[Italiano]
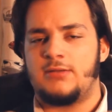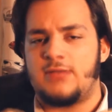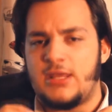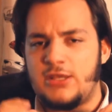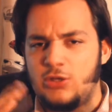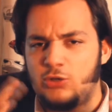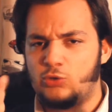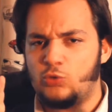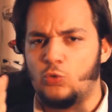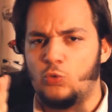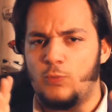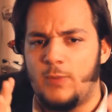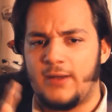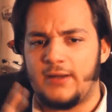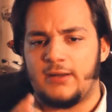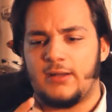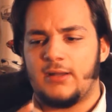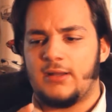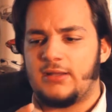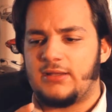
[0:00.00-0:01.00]
dei
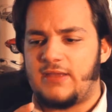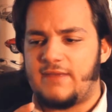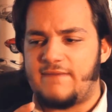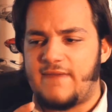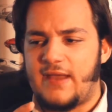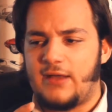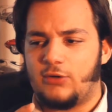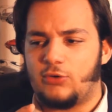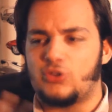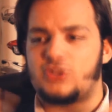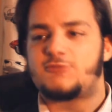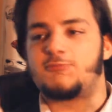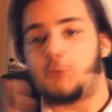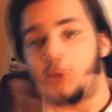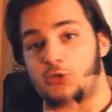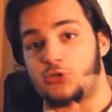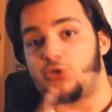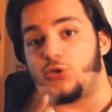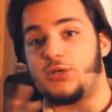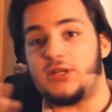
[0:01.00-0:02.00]
youtuber che vengono
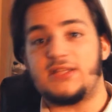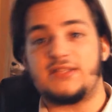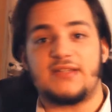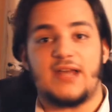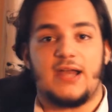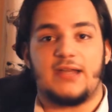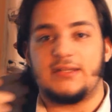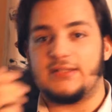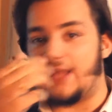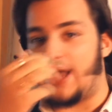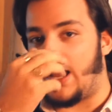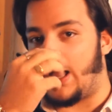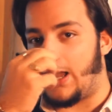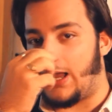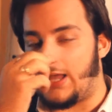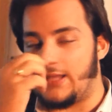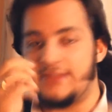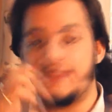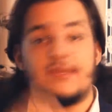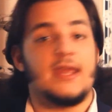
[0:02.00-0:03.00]
sponsorizzati
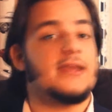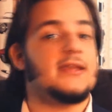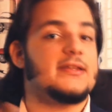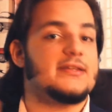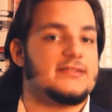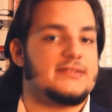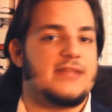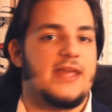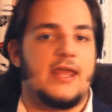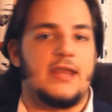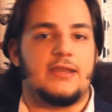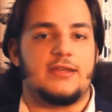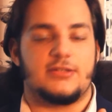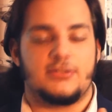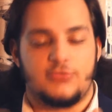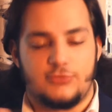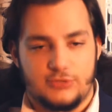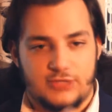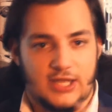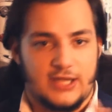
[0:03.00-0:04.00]
da aziende
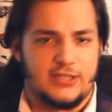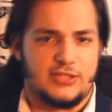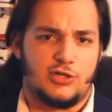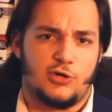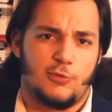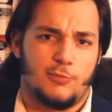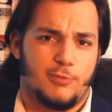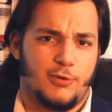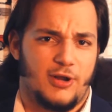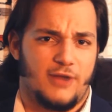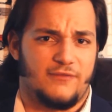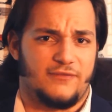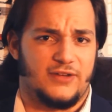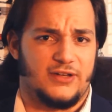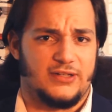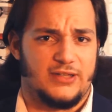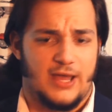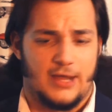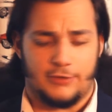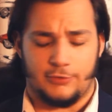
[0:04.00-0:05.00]
esterne, scusate sono un po'
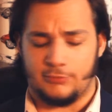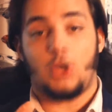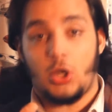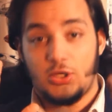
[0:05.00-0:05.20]
raffreddato.